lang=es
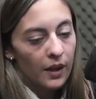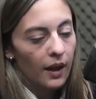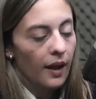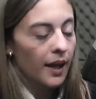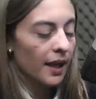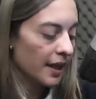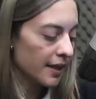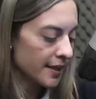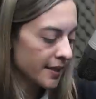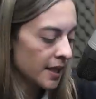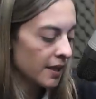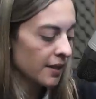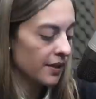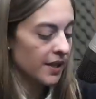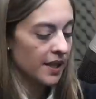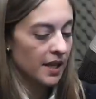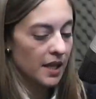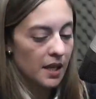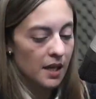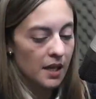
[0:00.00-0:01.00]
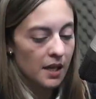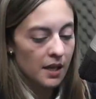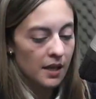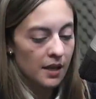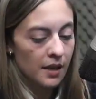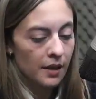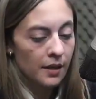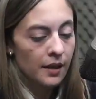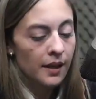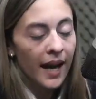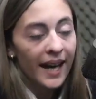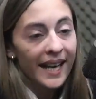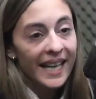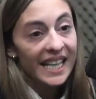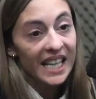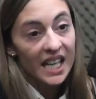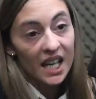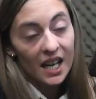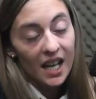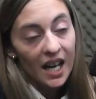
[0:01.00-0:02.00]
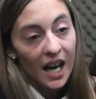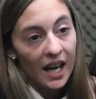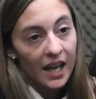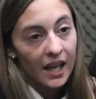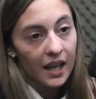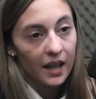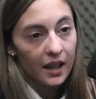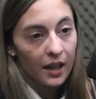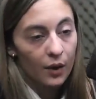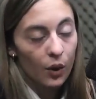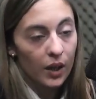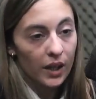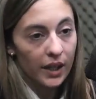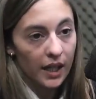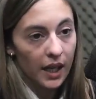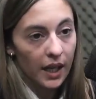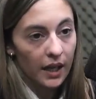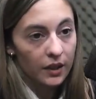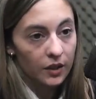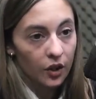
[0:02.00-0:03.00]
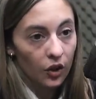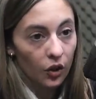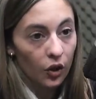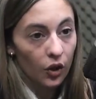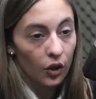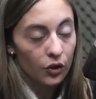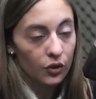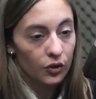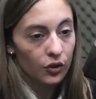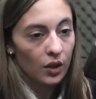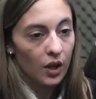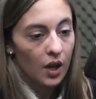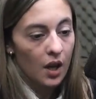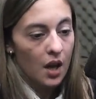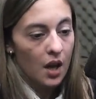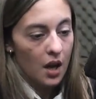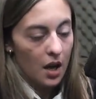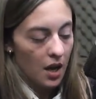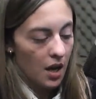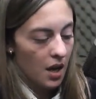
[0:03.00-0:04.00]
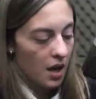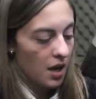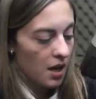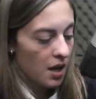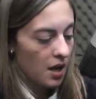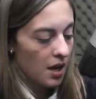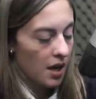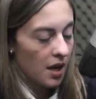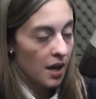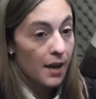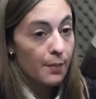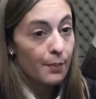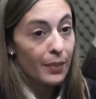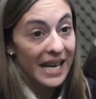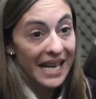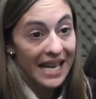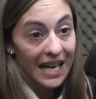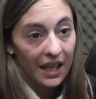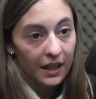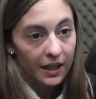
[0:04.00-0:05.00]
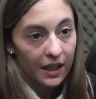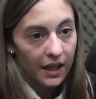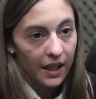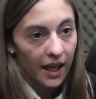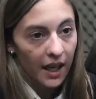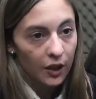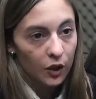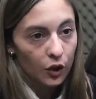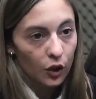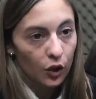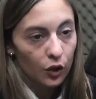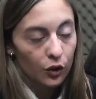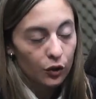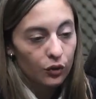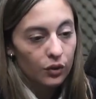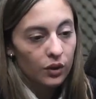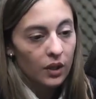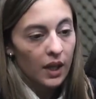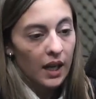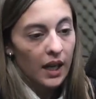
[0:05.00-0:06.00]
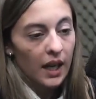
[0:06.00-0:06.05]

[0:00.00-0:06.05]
es decir, si gane quien gane de cualquiera de estos dos eh, precandidatos,